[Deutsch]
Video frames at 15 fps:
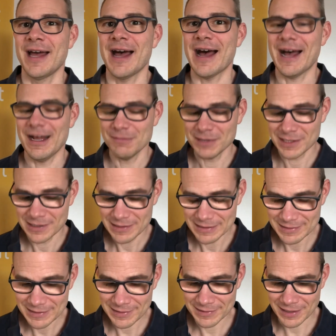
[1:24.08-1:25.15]
Aber
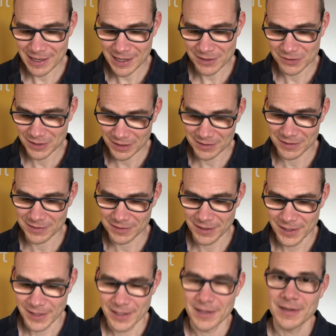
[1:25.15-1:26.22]
sie sagt, und das ist
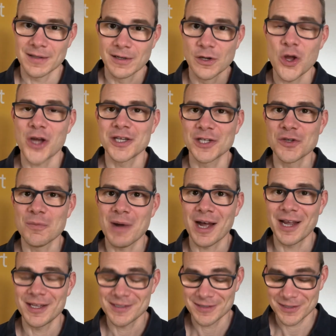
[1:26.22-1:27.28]
Learning Nummer
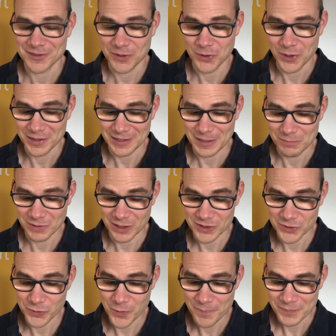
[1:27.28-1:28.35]
eins, das gehört eben
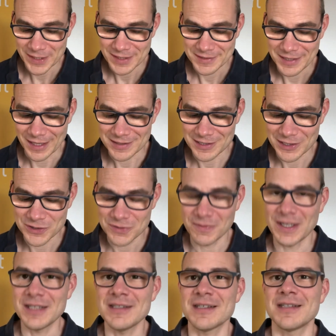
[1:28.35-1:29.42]
dazu. Sie hat sich zu
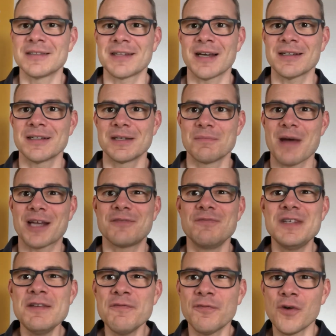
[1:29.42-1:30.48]
wenig Gedanken gemacht.
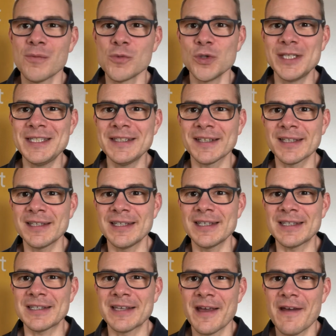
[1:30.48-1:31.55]
Wie formuliere
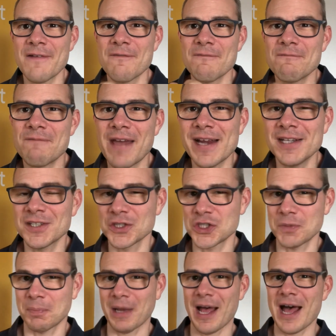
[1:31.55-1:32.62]
ich, welche
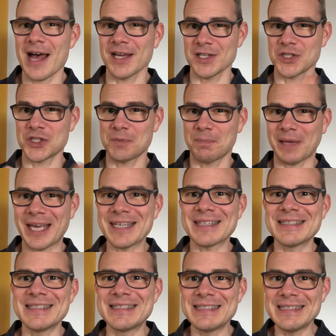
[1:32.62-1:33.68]
Sprache
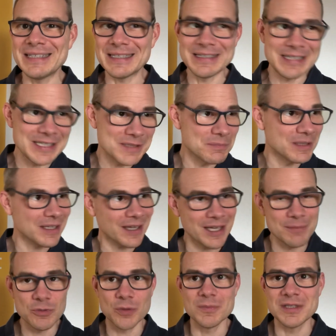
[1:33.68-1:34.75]
sprechen die in diesem
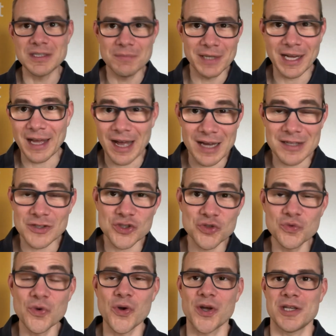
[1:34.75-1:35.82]
Gremium, die mir gerade
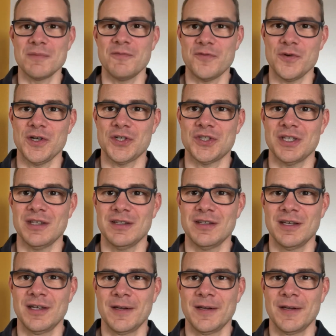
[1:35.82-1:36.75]
zuhören im Vorstand?